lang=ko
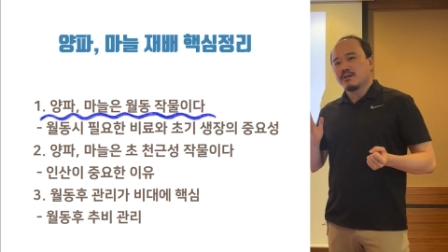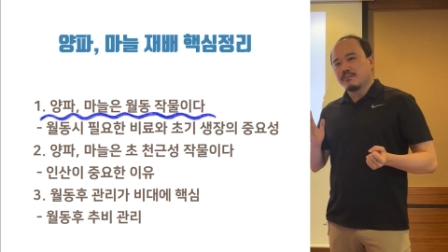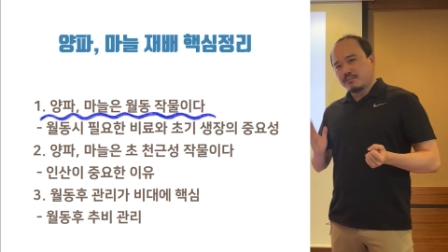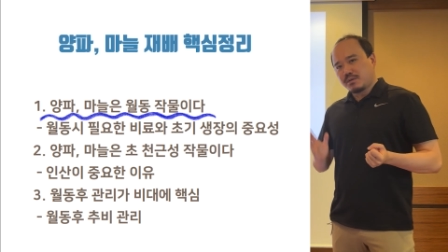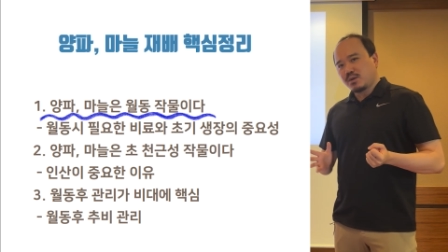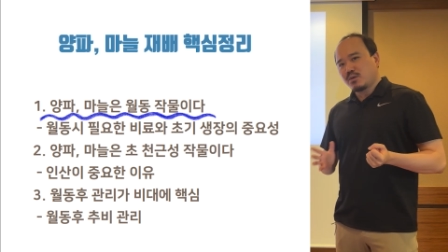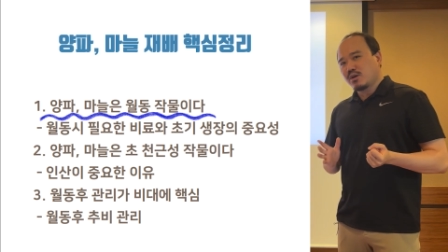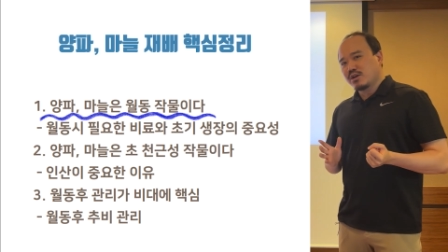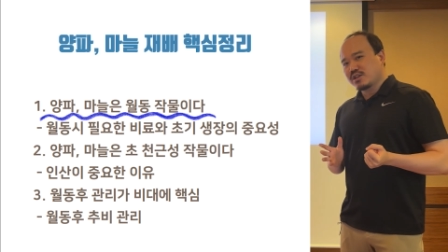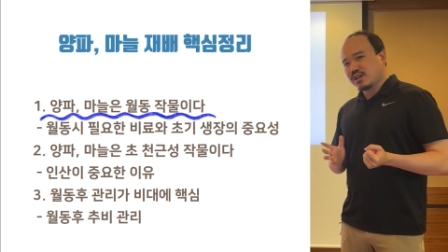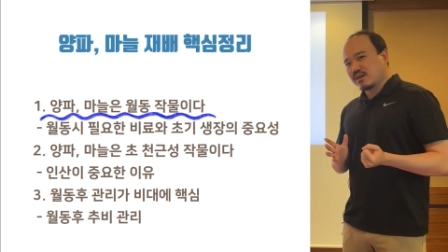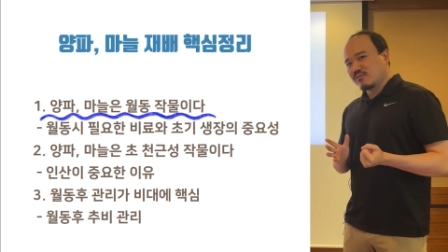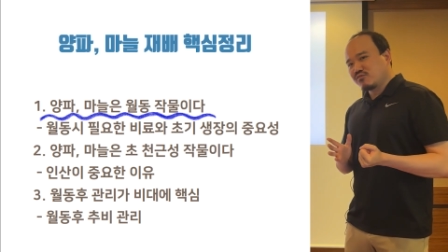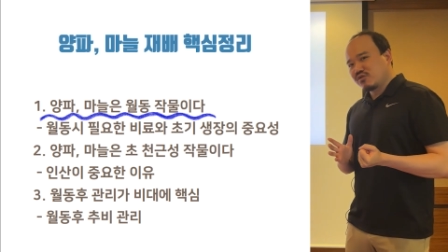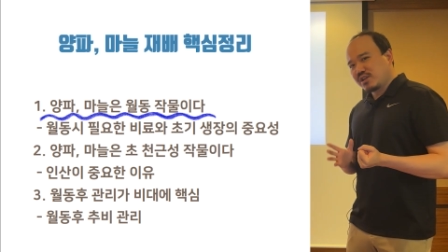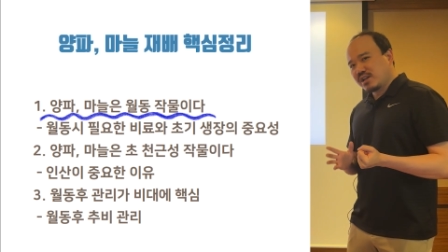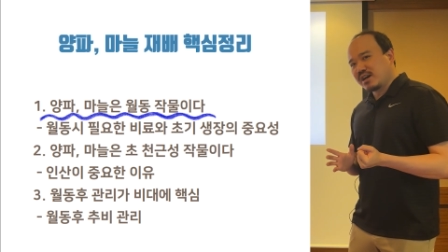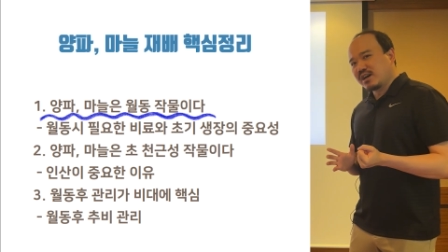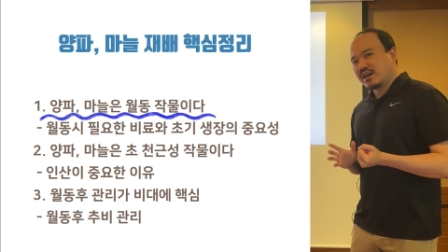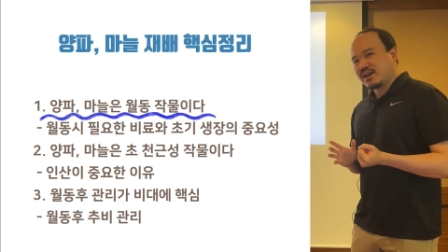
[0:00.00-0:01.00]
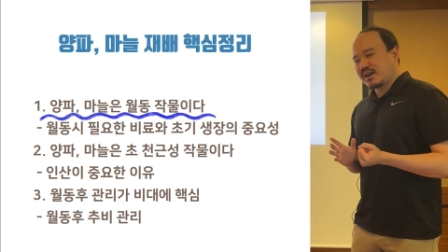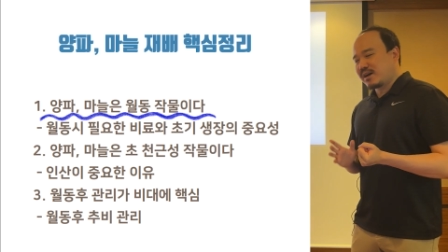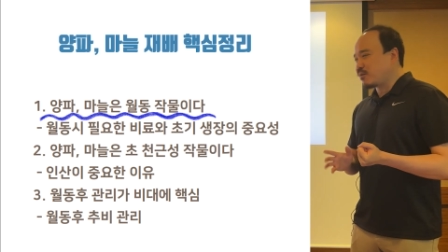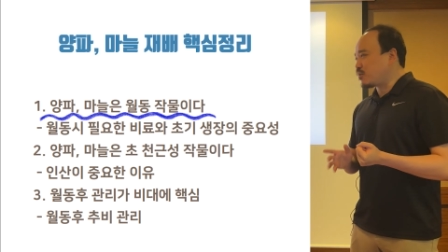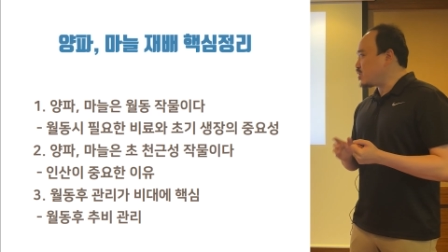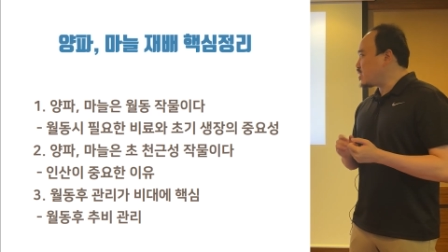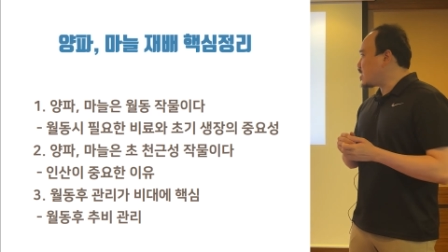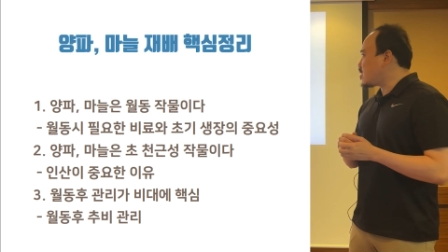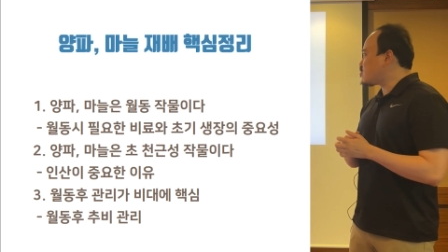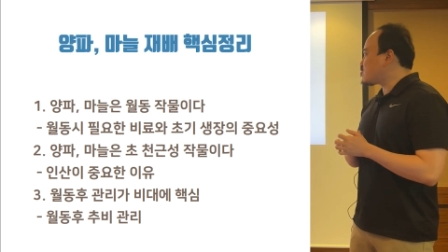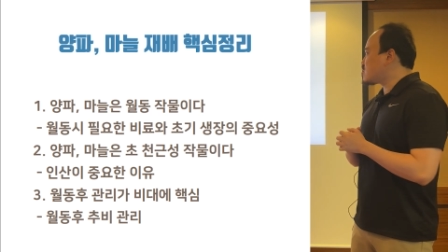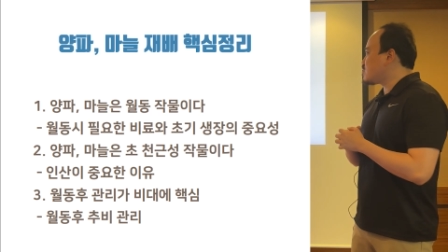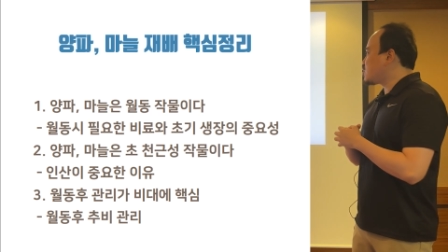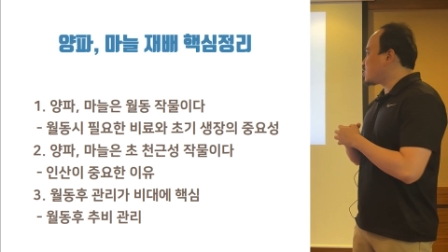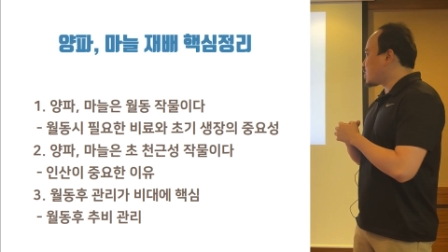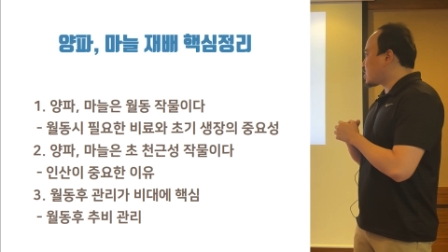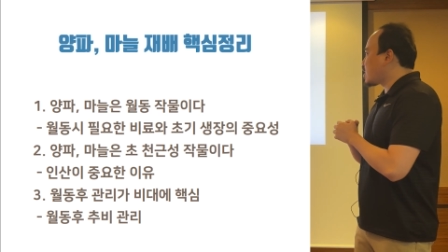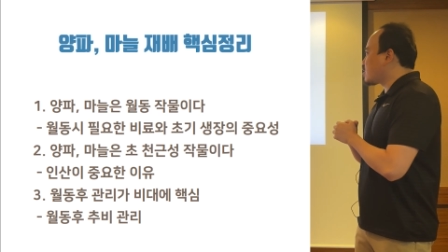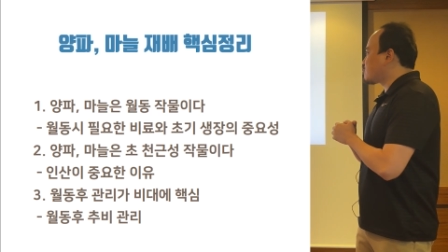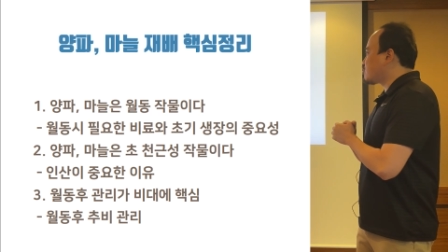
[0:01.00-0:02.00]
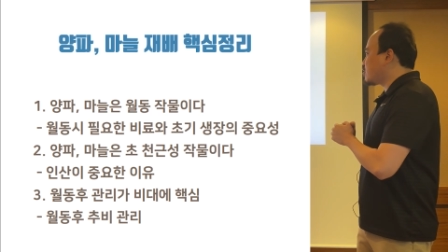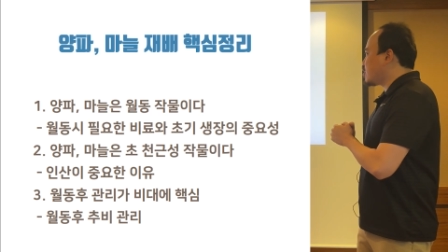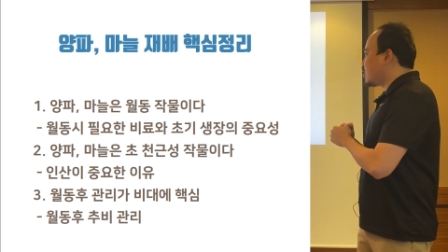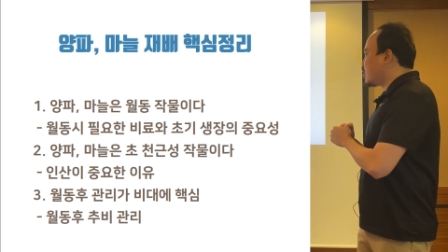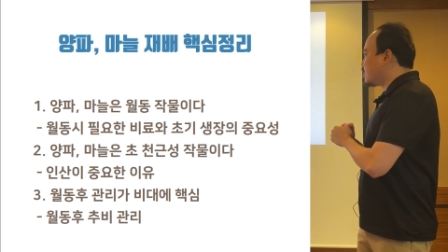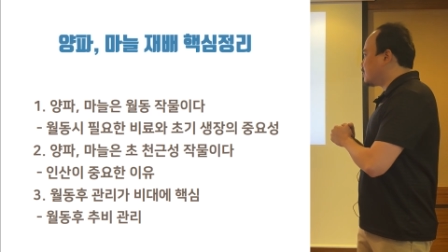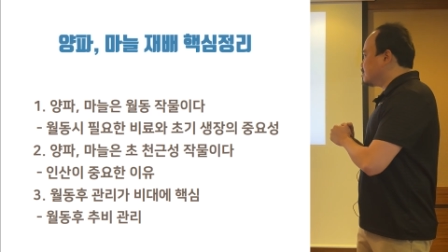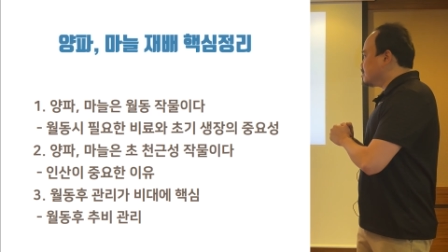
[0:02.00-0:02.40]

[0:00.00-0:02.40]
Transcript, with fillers: 필요한 작물이다 라고 이해해 주시면 되겠고요